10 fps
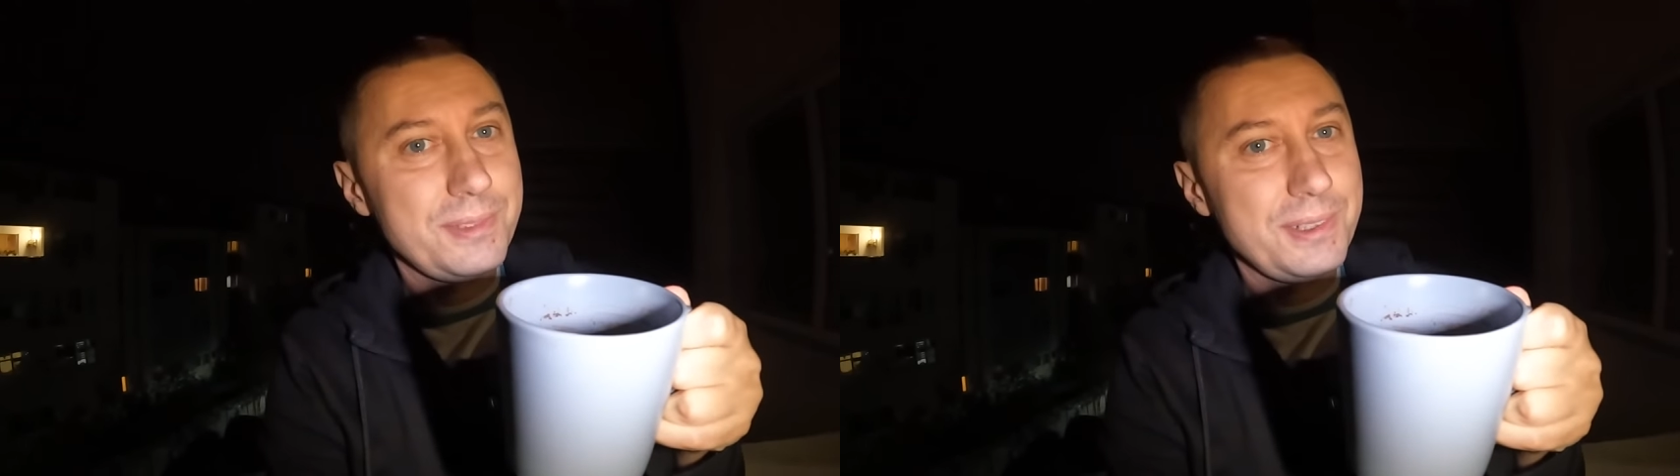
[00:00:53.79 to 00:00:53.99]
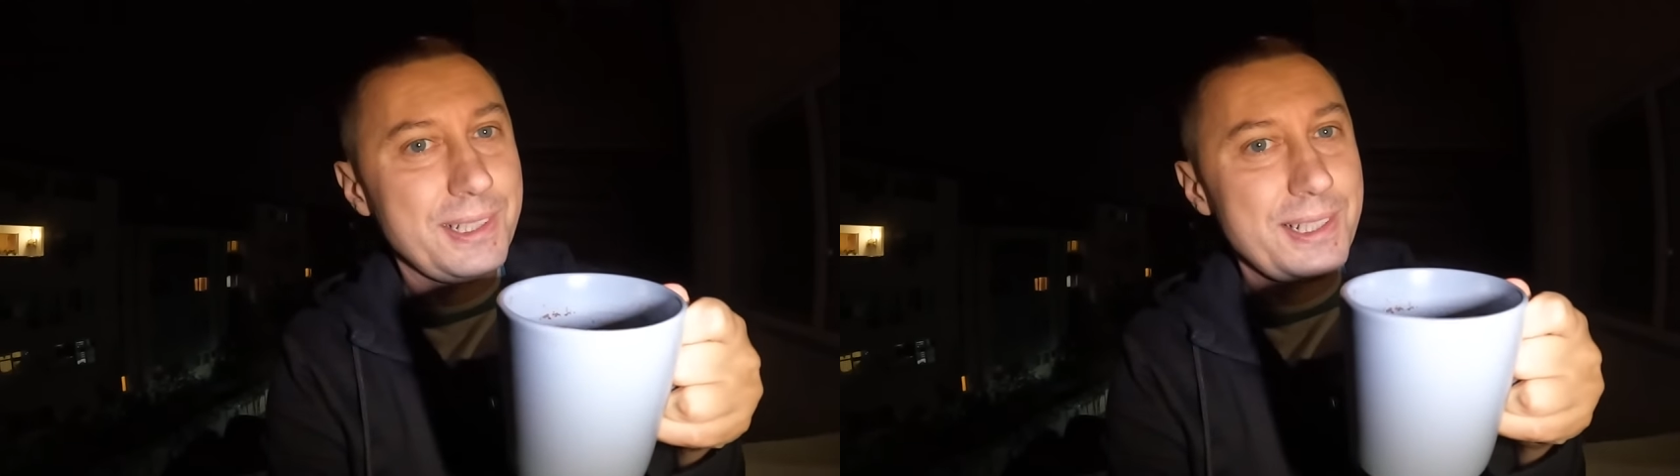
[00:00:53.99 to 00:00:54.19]

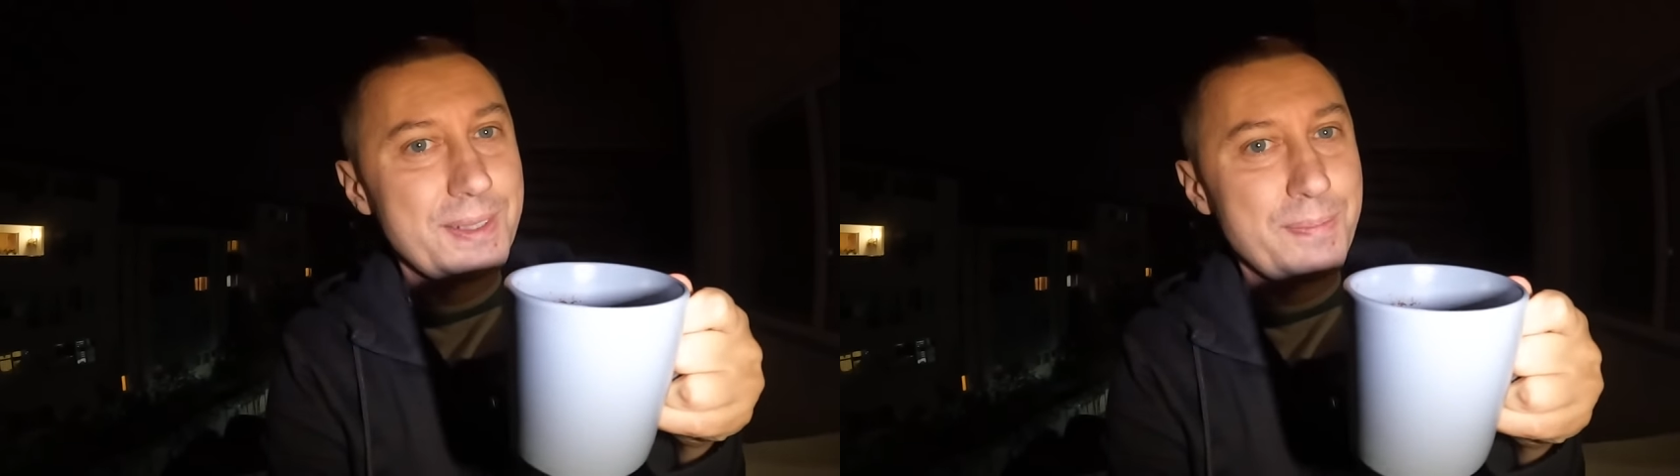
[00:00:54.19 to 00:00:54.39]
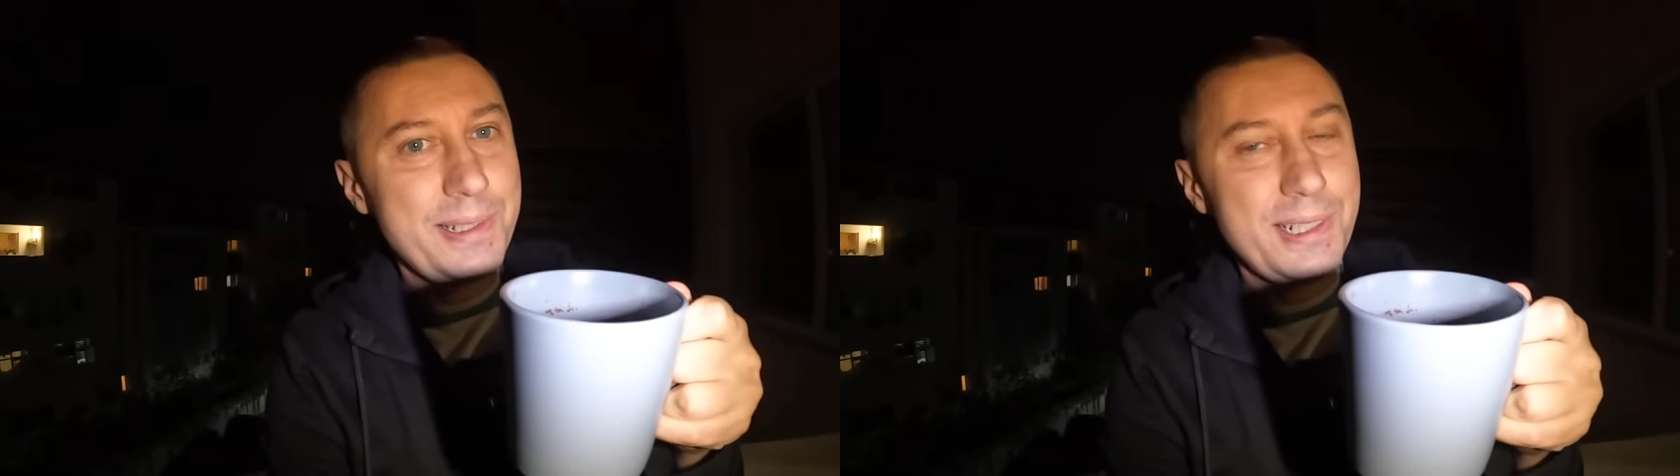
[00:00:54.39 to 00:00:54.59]
Ona jest
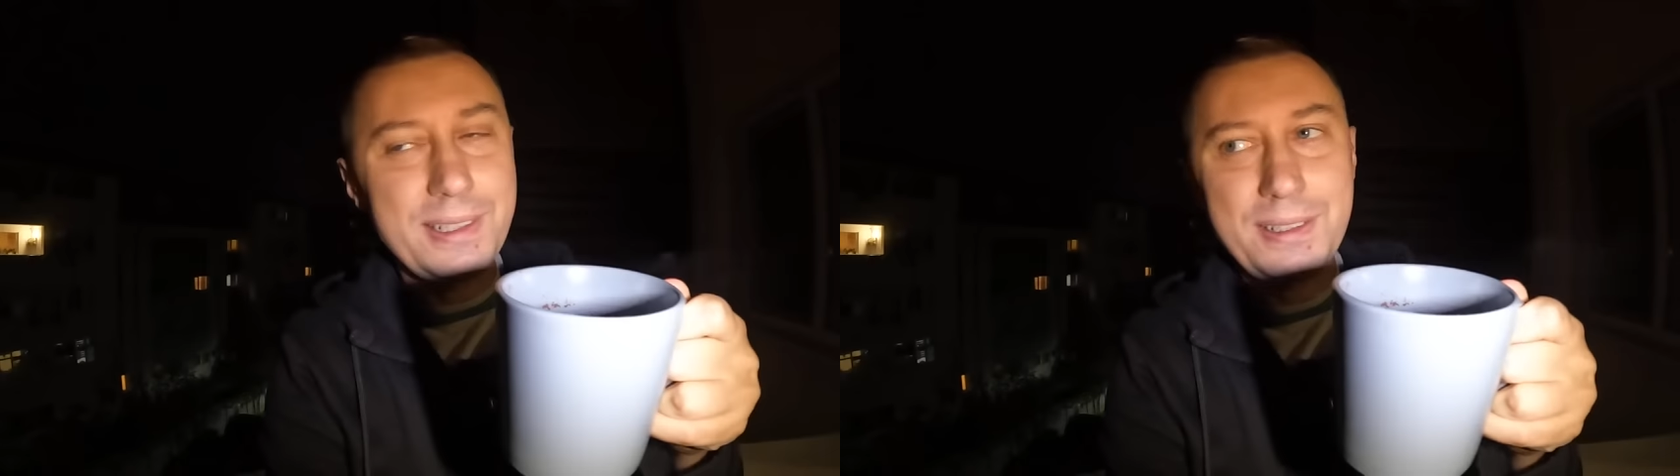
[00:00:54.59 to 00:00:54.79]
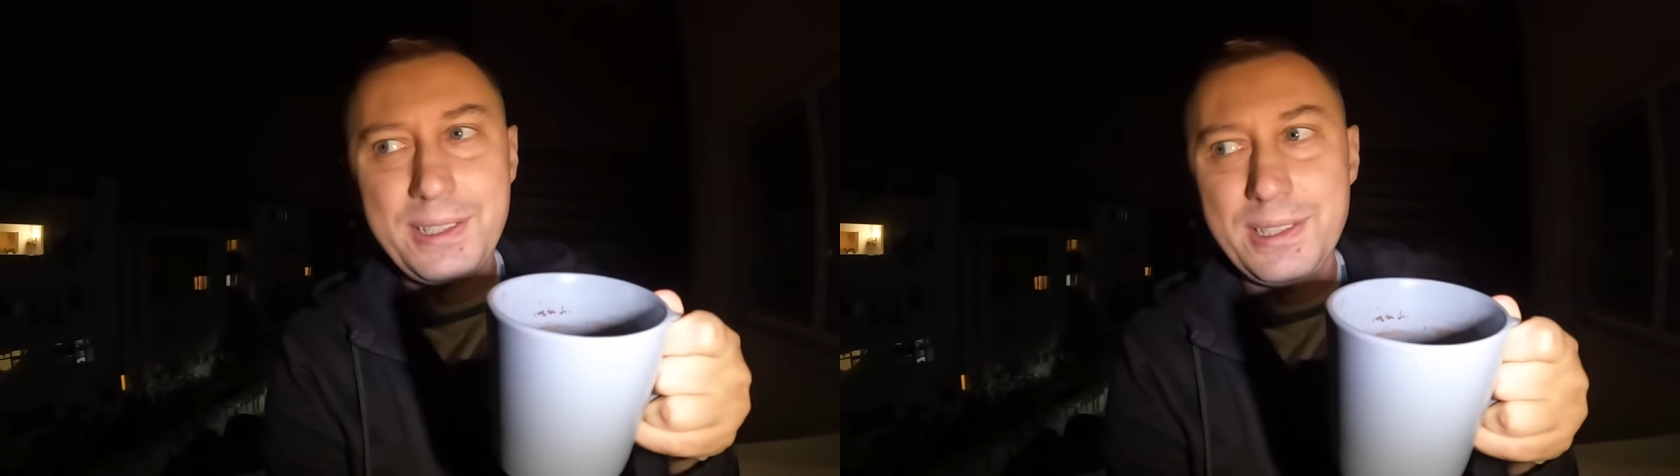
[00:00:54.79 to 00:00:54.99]

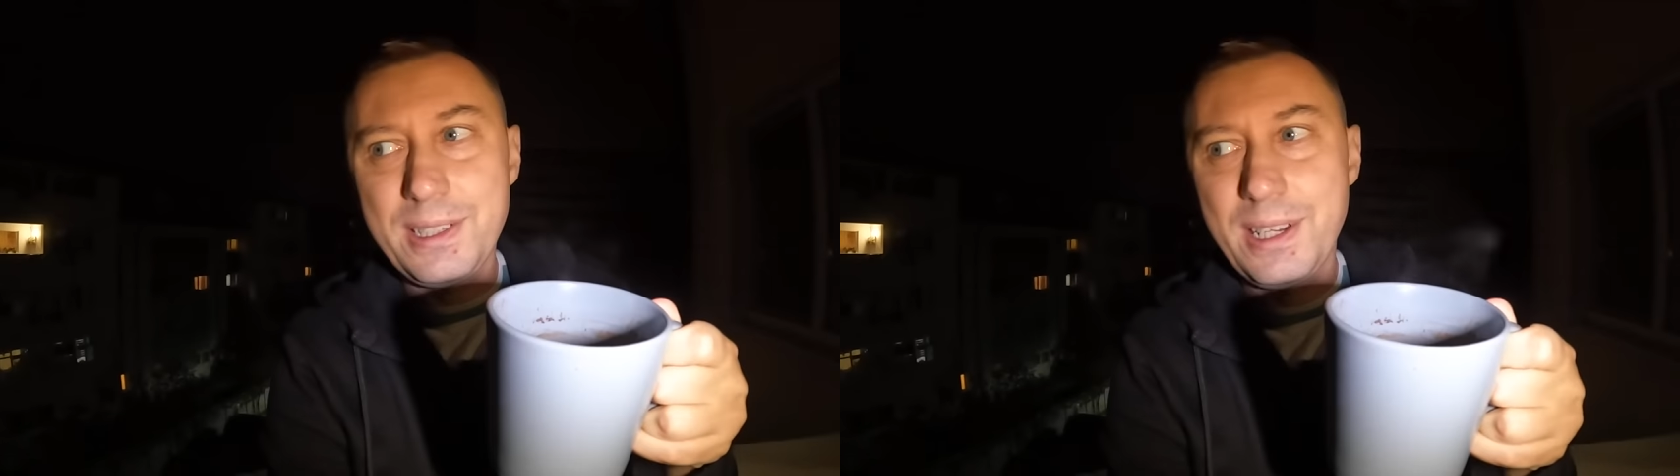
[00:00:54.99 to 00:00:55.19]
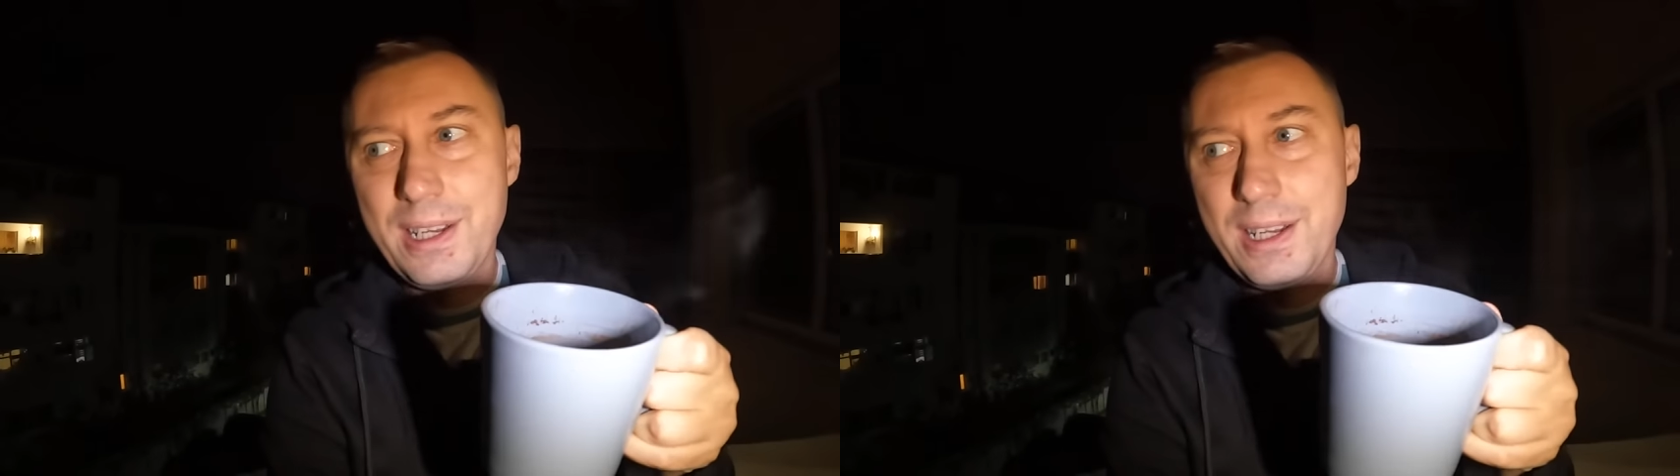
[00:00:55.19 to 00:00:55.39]
specjalna, taka
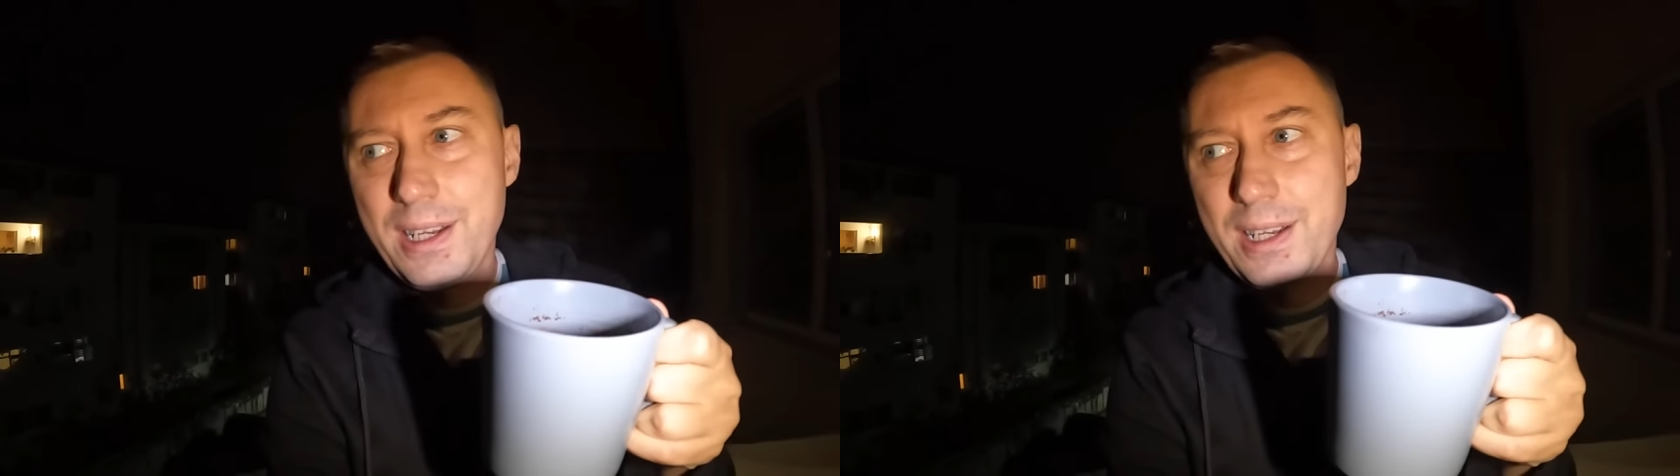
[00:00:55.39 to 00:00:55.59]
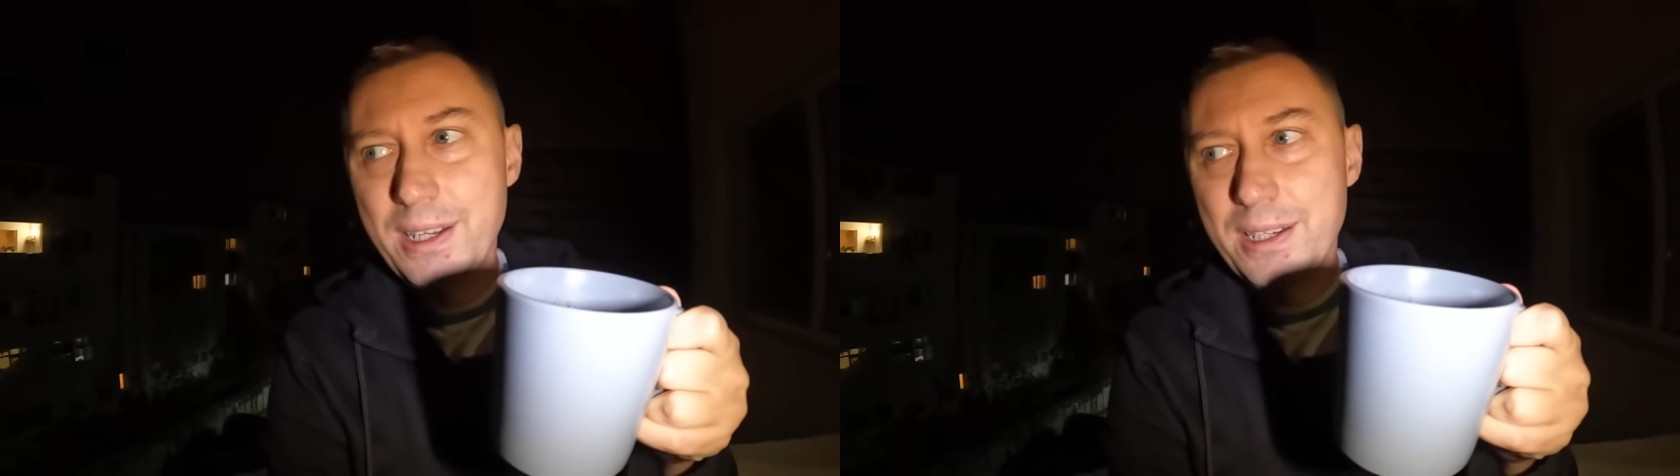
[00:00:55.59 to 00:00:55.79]

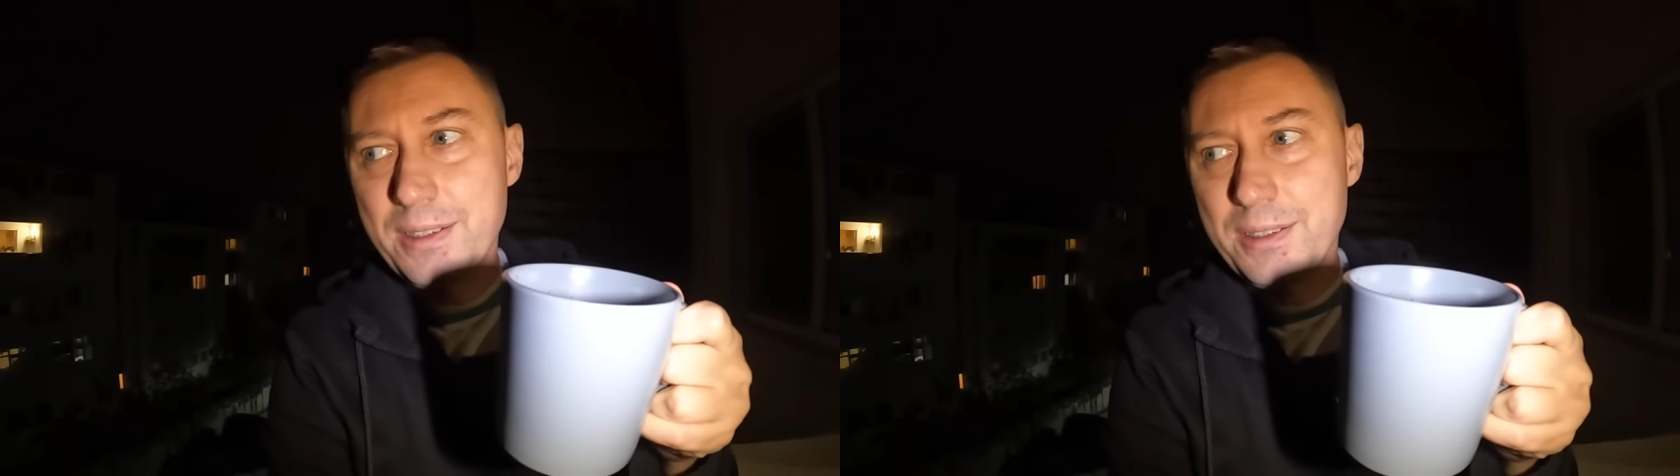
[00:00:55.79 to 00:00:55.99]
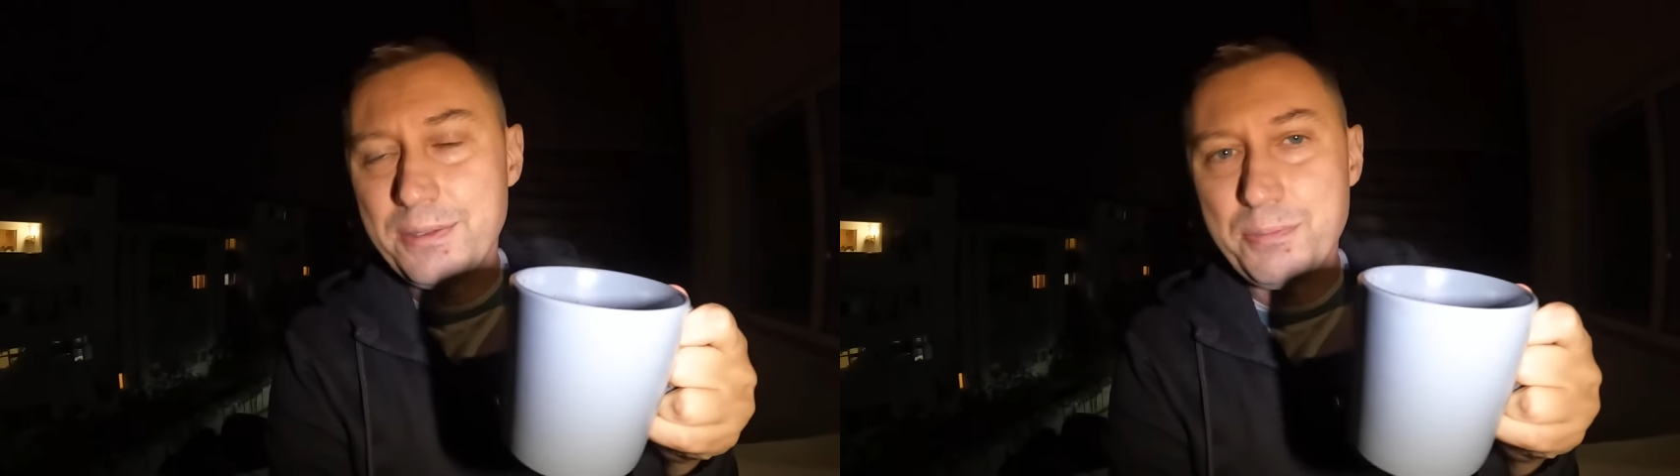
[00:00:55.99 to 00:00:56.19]
e,